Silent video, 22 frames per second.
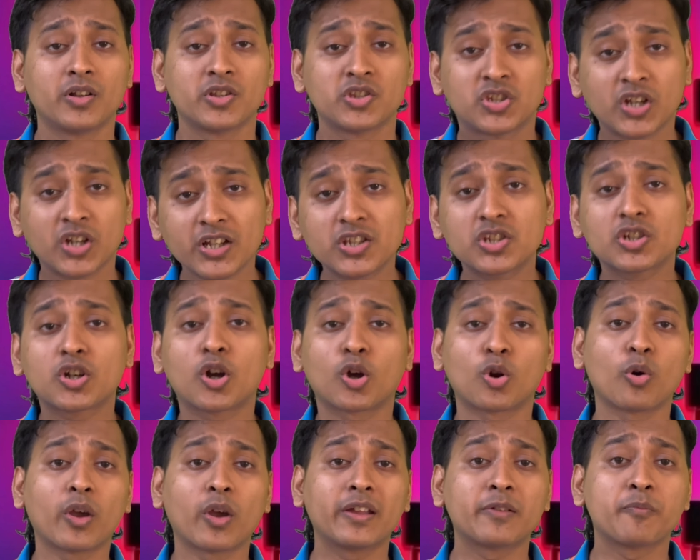जज
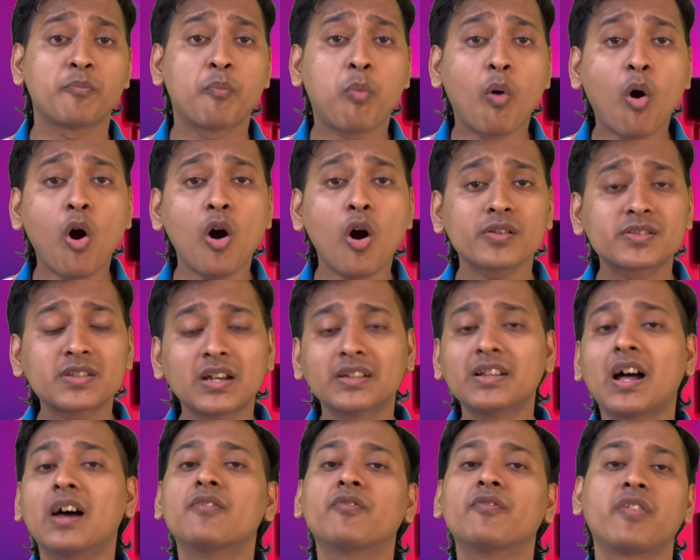करोगे बहुत ज्यादा
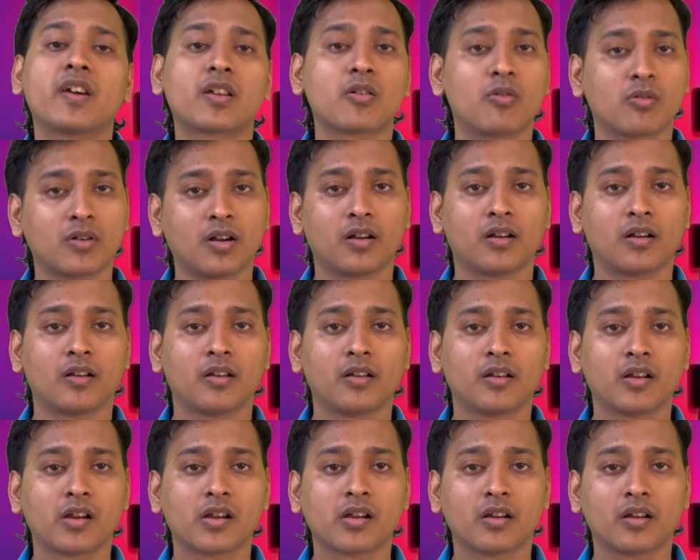अनफेयर होगा
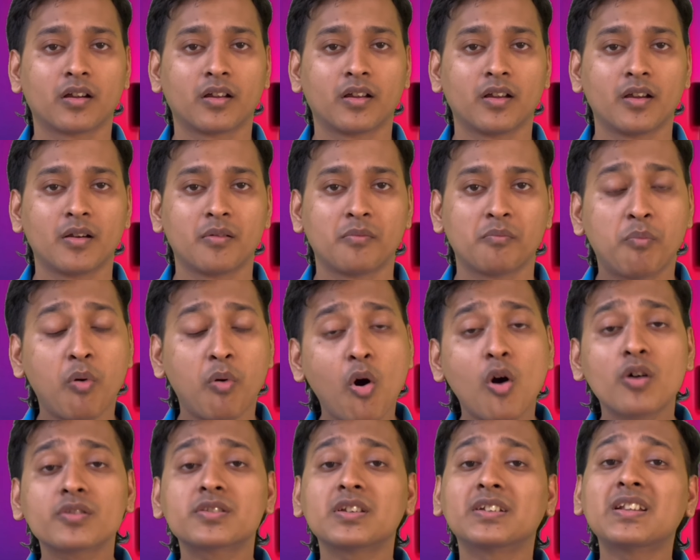
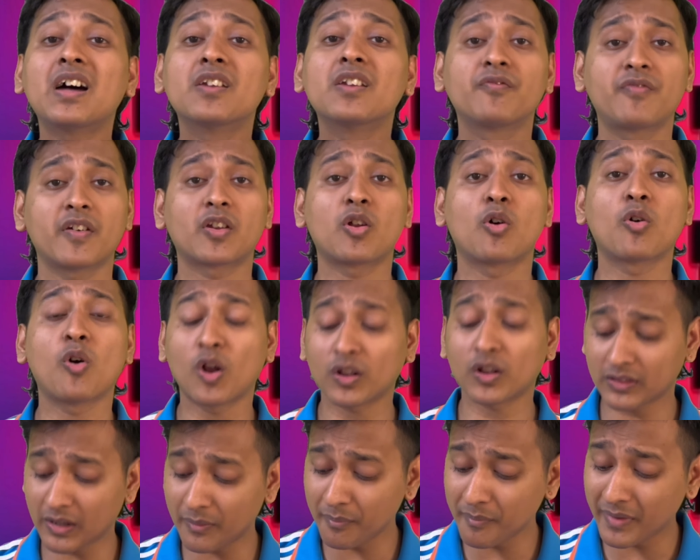बहुत ज्यादा अनफेयर होगा और
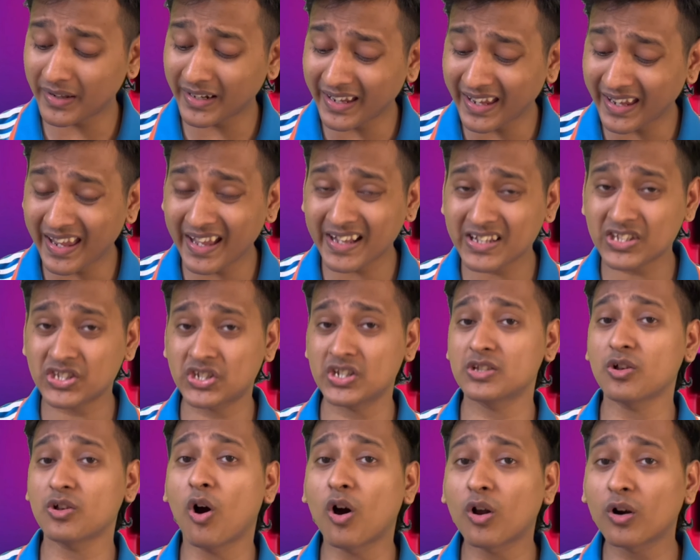तब मैंने एक
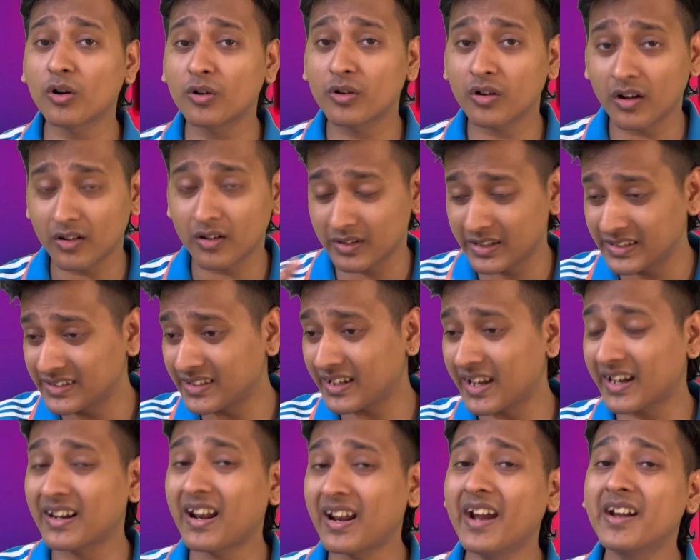चीज और इधर
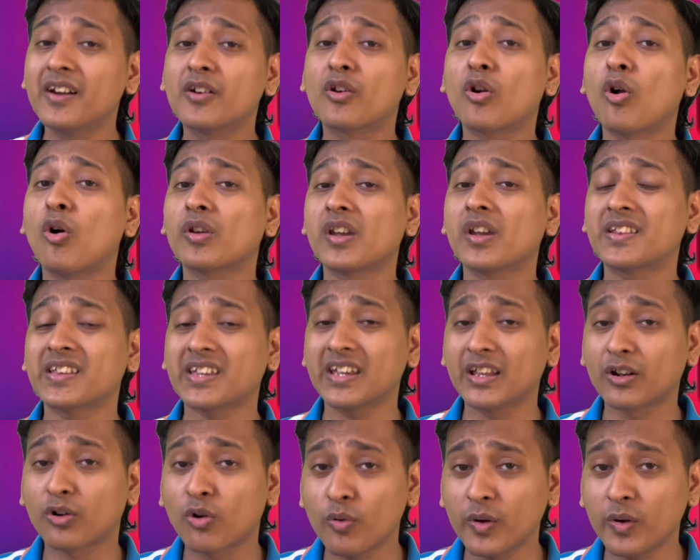एक लाइन ड्रॉ किया था कि
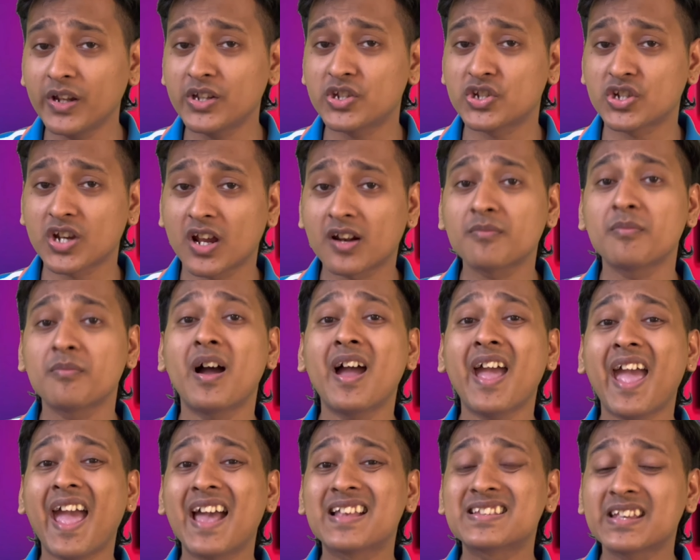रोहित शर्मा
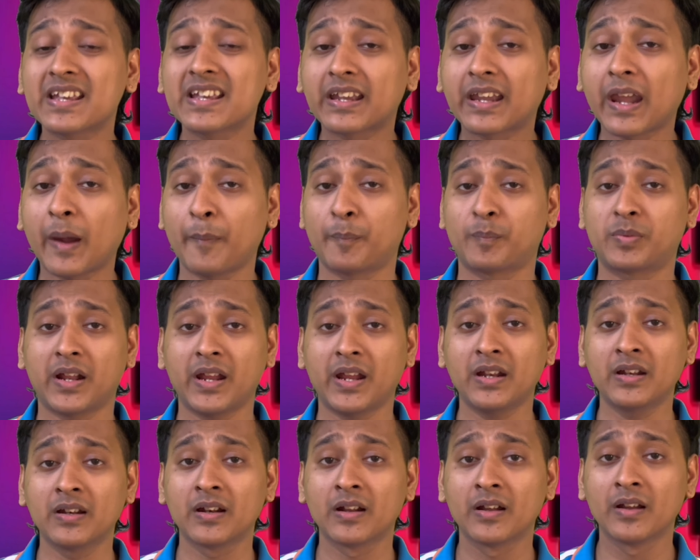एज ए
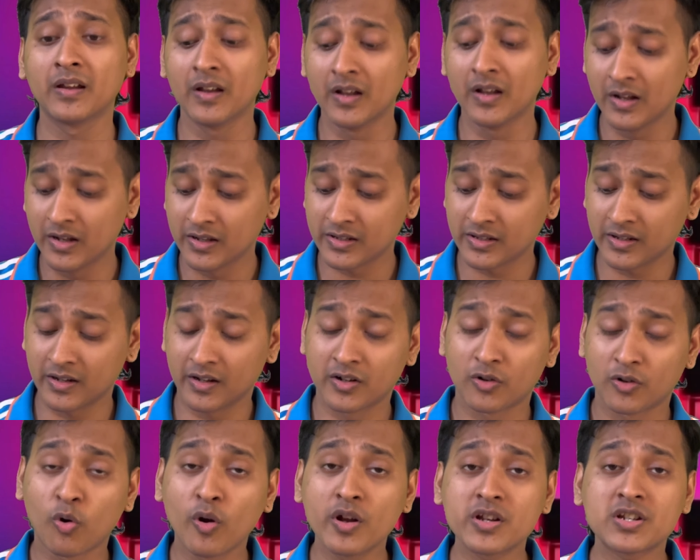कैप्टन
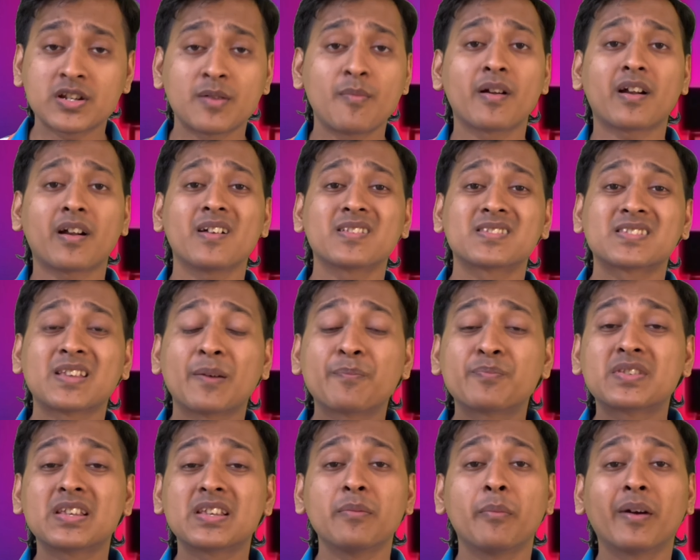रोहित शर्मा का
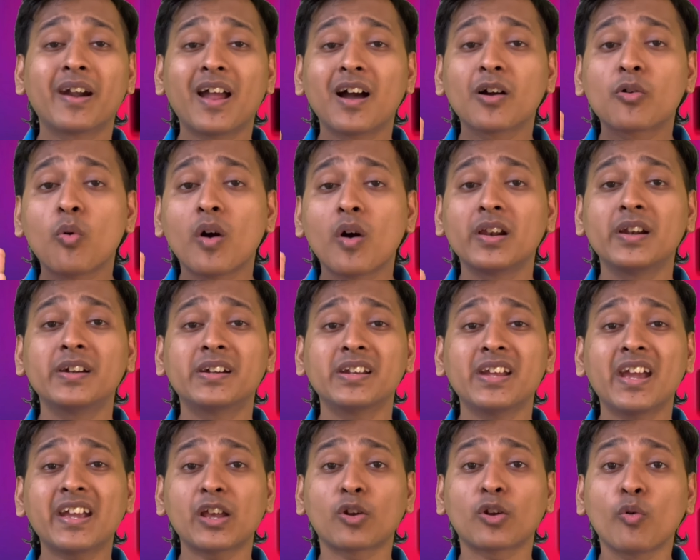सबसे बड़ा क्वालिटी
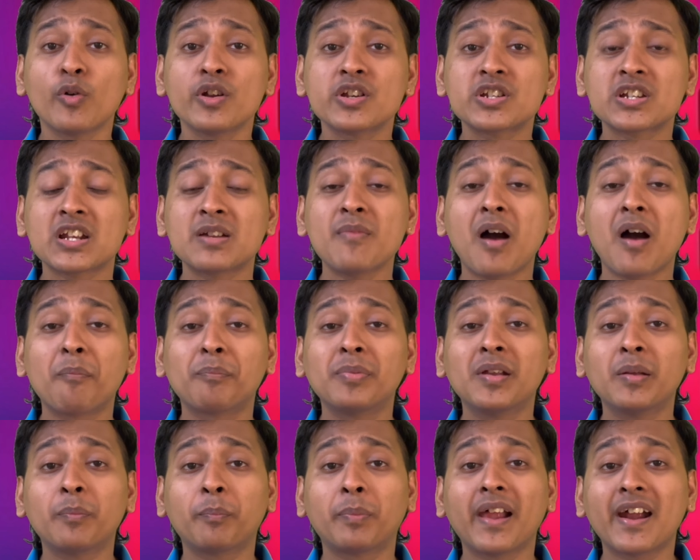है कि रोहित शर्मा
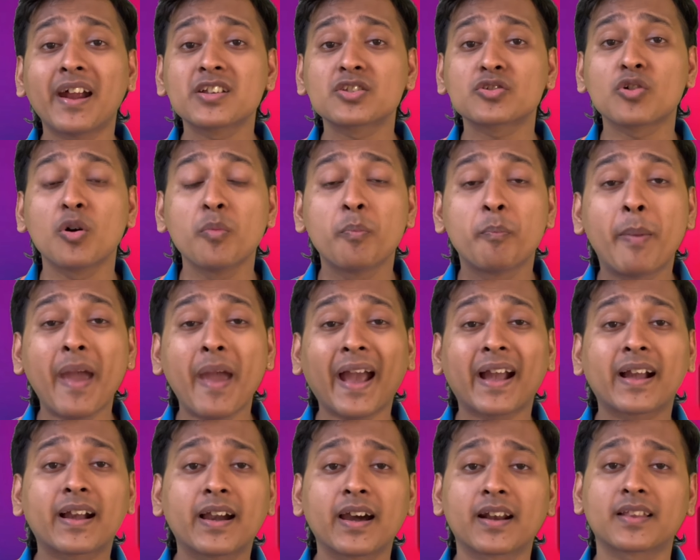अपने प्लेयर्स को
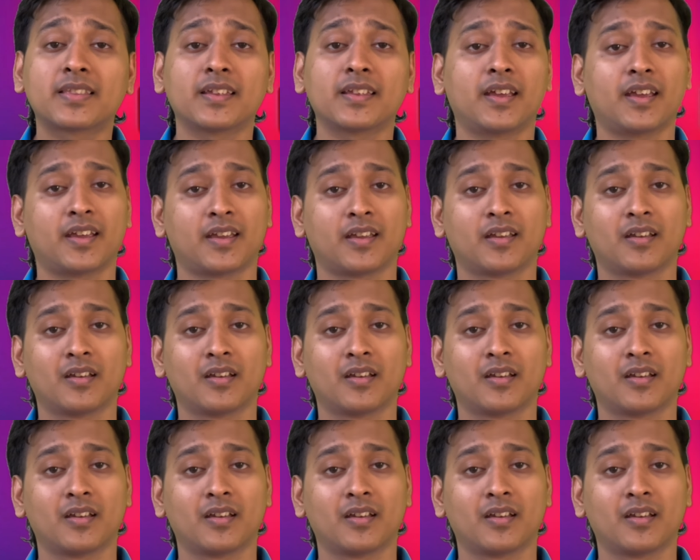बैक करते हैं